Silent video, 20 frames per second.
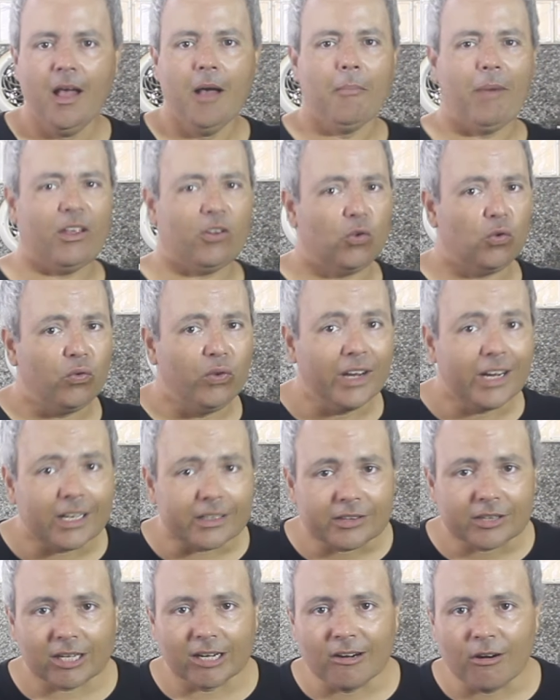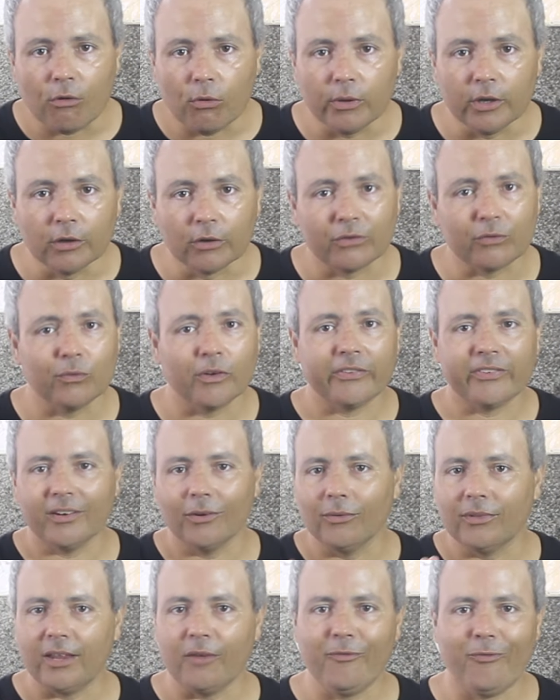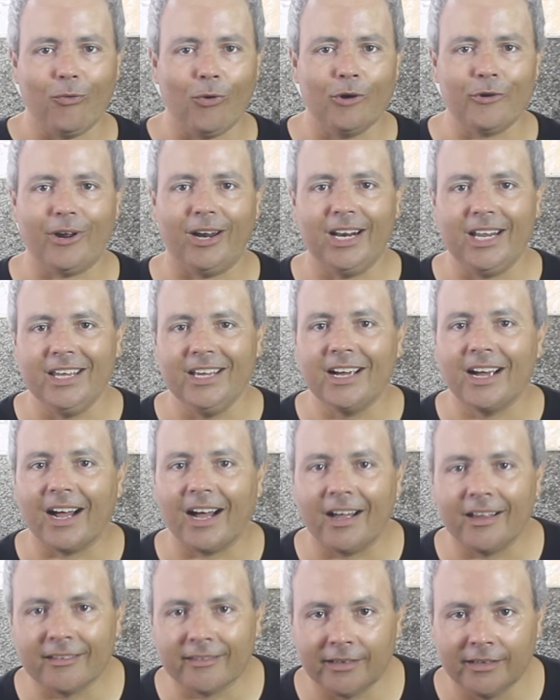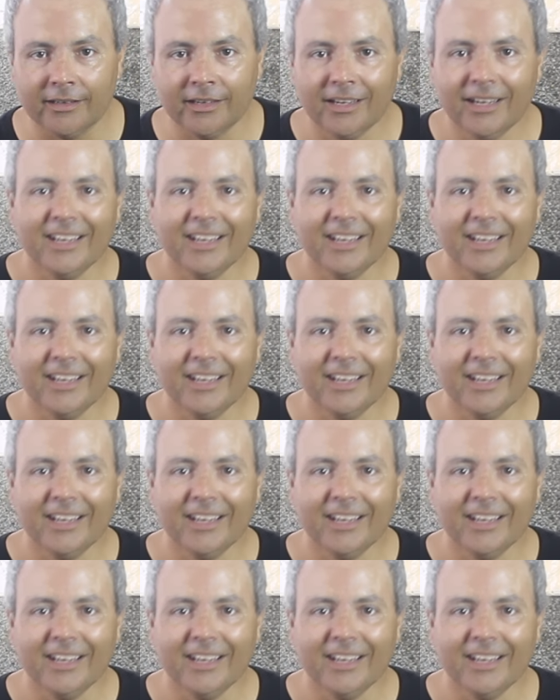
Mas fica tranquilo, se você não tem forno a lenha em casa,